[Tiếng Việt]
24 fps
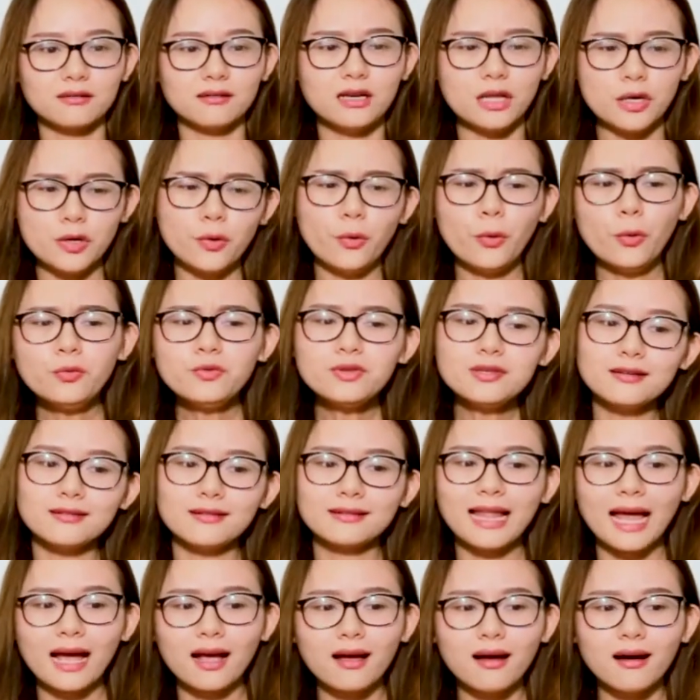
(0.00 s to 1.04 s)
liệu uống sữa
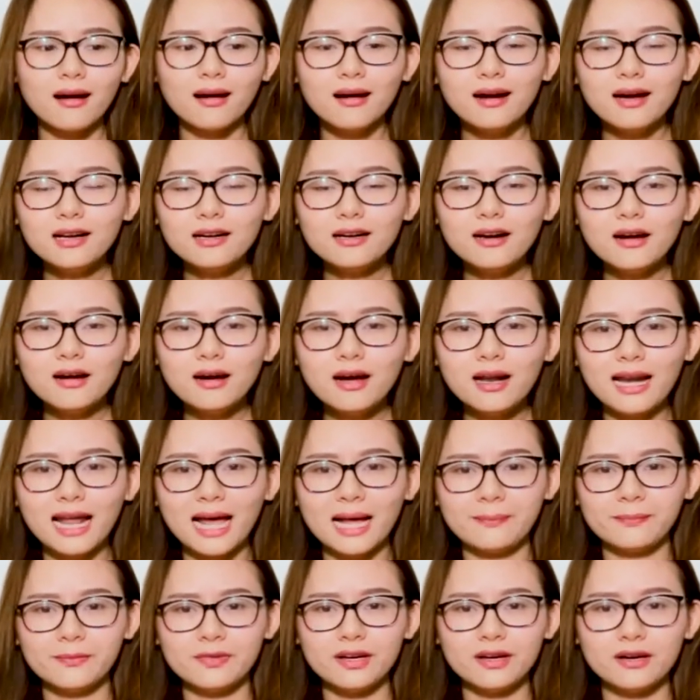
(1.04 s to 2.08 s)
tăng cân á, nó có
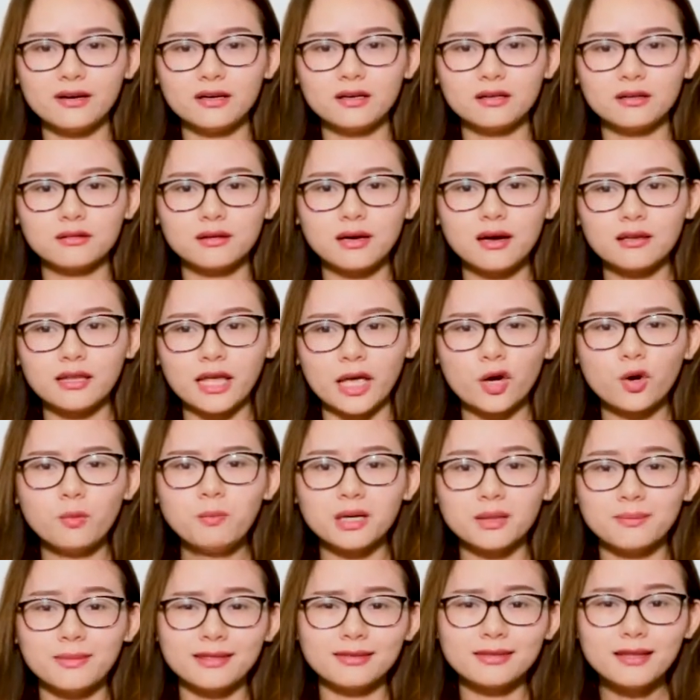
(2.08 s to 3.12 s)
làm cho cơ thể của
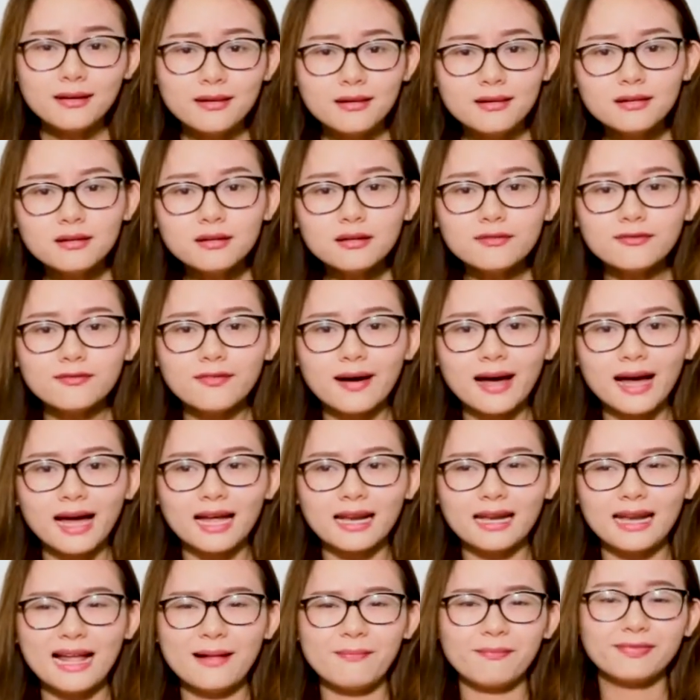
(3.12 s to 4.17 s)
mình bị tích nước
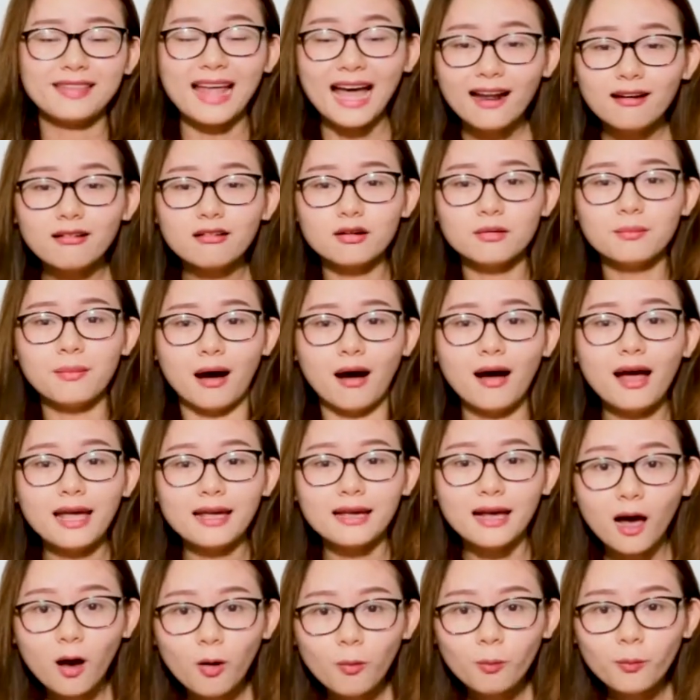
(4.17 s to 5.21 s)
và làm tăng lượng mỡ
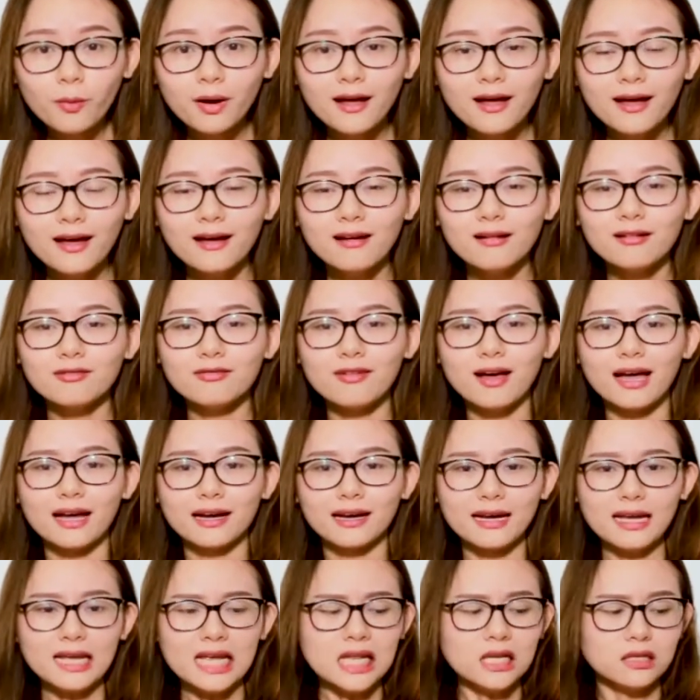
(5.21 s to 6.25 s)
hay không và
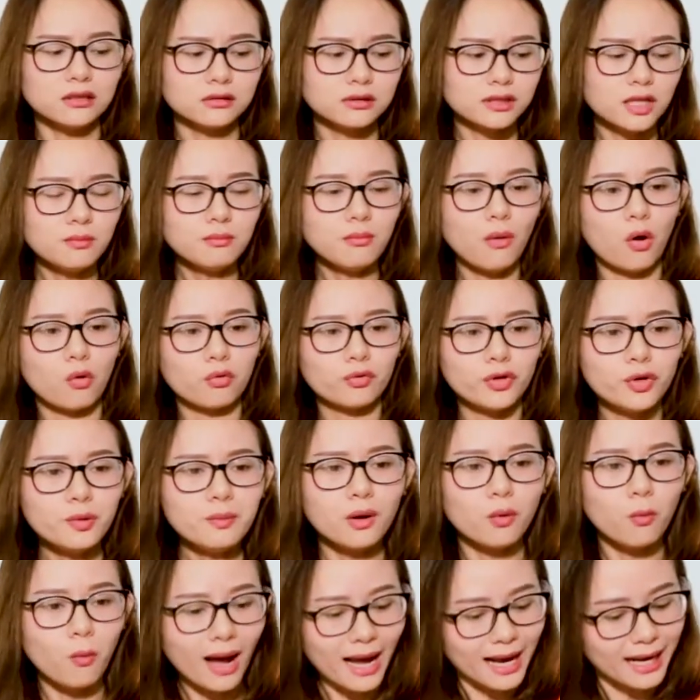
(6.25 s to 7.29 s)
cái lượng tinh bột nếu
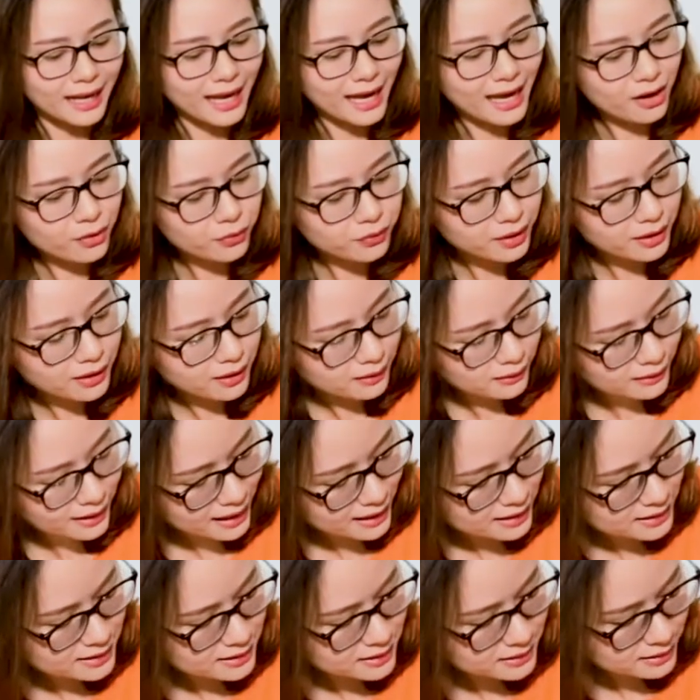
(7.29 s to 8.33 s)
mà quá cao thì hiện
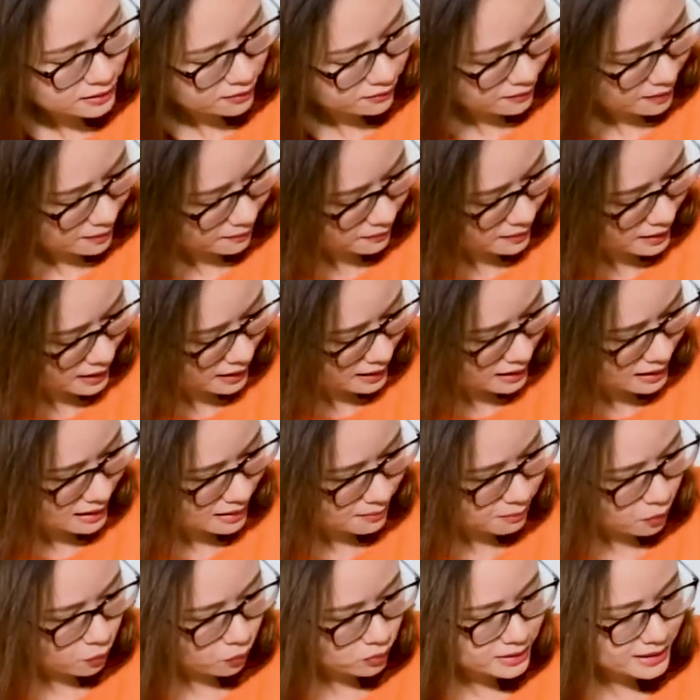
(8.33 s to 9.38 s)
tại trên sản phẩm này là
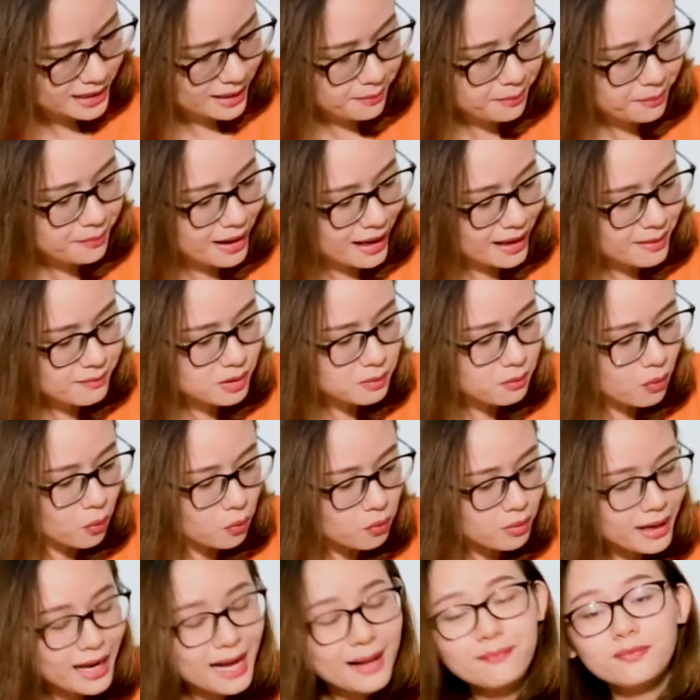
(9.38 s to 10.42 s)

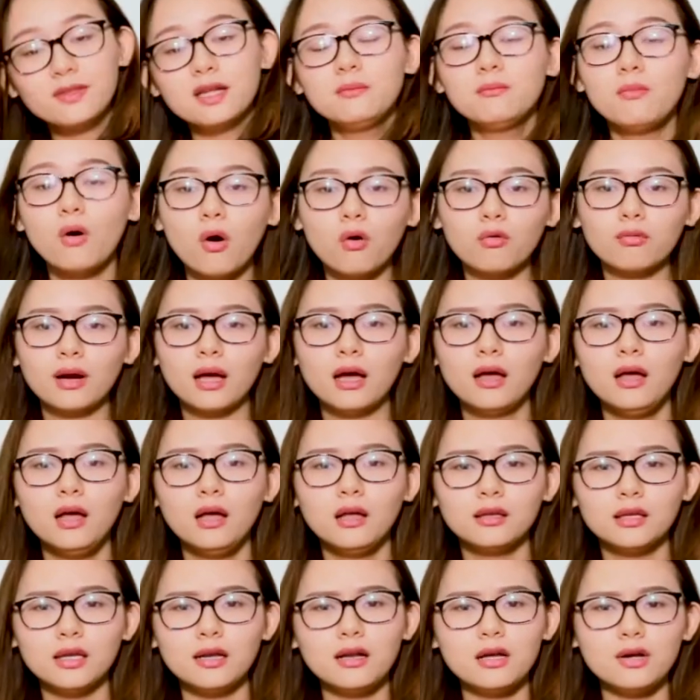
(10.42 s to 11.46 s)
174 gram tinh bột nè
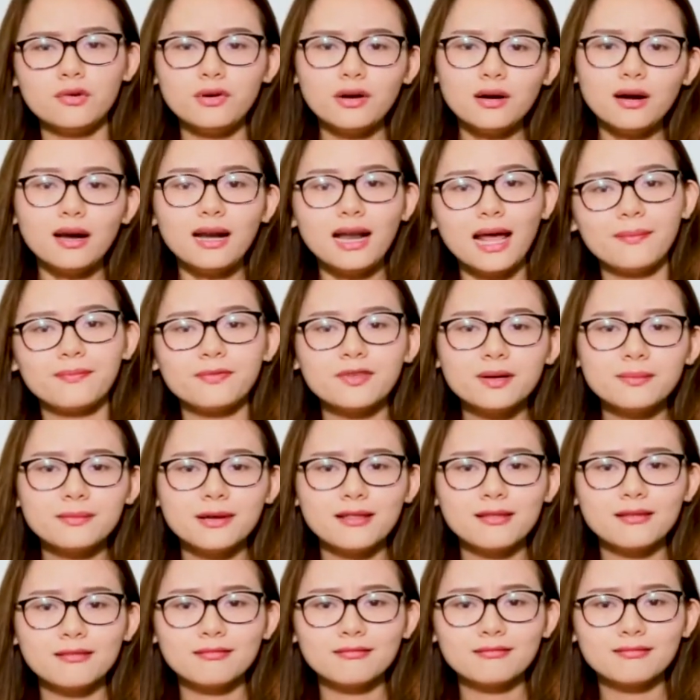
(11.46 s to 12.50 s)
thì liệu nó có làm cho
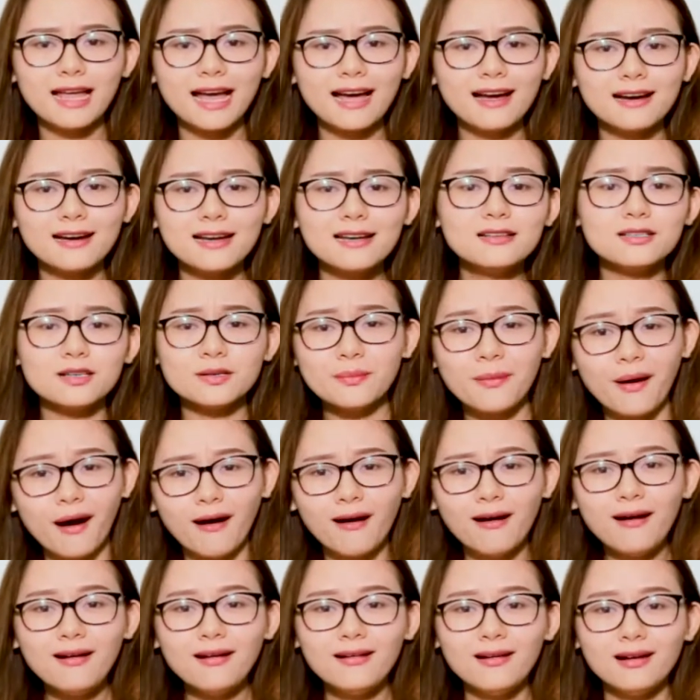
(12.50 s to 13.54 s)
mình tăng cái lượng
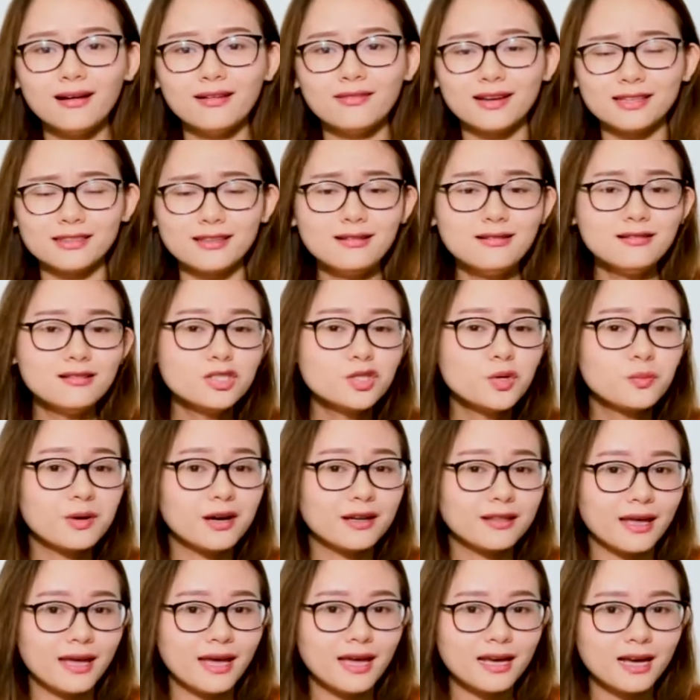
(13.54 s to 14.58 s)
mỡ và tích nước trong cơ
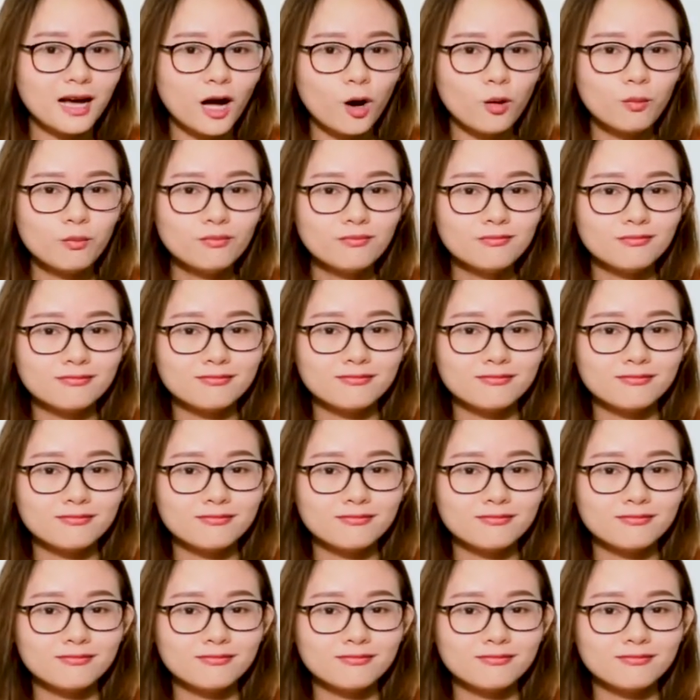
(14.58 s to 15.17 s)
thể hay không